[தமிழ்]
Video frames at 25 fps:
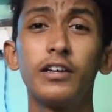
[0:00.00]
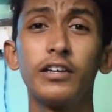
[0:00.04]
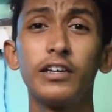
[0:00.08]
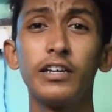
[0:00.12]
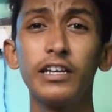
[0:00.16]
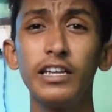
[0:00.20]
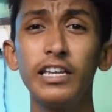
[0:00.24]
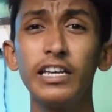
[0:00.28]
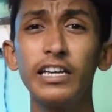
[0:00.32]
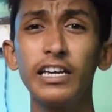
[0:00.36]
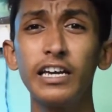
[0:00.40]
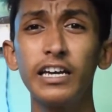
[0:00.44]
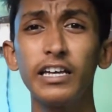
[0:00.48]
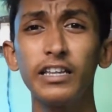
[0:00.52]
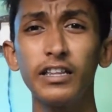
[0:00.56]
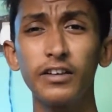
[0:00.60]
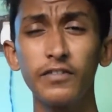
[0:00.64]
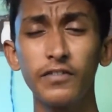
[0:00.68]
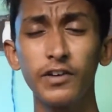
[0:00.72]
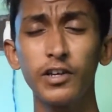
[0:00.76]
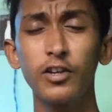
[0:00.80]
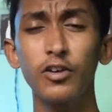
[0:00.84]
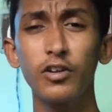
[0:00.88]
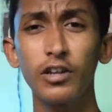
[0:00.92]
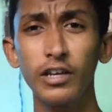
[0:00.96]
இன்றைக்கி இந்த
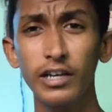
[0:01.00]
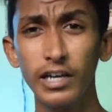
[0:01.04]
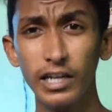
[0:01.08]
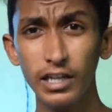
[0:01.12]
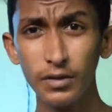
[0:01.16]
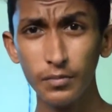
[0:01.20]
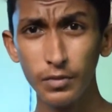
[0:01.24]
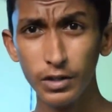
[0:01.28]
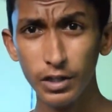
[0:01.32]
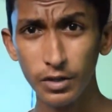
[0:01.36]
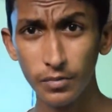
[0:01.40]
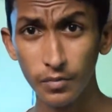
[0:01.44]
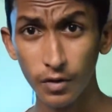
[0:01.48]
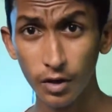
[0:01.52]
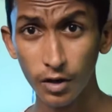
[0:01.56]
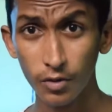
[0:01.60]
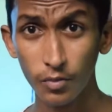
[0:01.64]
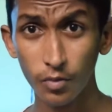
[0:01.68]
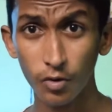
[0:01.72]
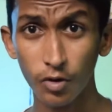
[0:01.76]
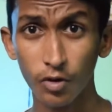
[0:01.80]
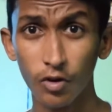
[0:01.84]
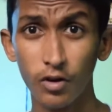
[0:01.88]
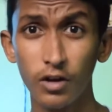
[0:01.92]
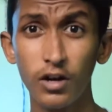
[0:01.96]
வீடியோவில் எதை பற்றி பார்க்க
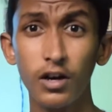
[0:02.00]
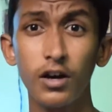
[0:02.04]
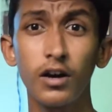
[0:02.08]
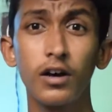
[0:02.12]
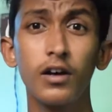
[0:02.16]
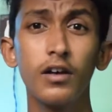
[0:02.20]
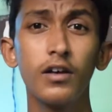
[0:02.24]
போகிறோன்னா